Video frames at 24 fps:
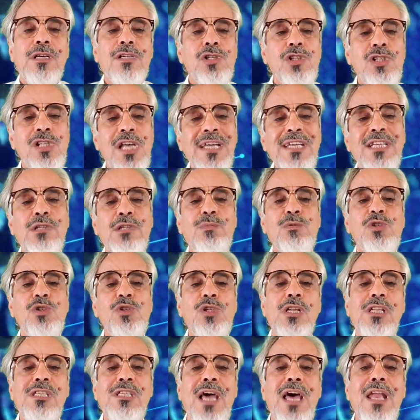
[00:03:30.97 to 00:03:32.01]
سعيد بن
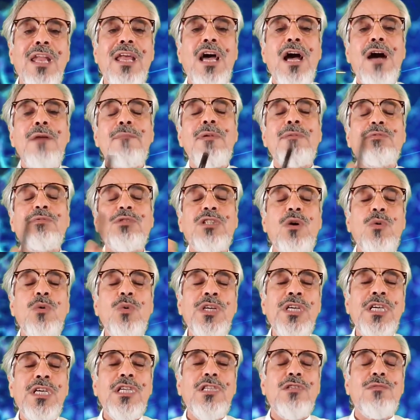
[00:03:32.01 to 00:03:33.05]
سلطان قام
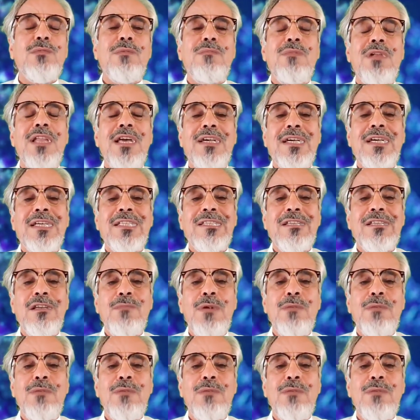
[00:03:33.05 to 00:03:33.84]
بتوحيد مملكة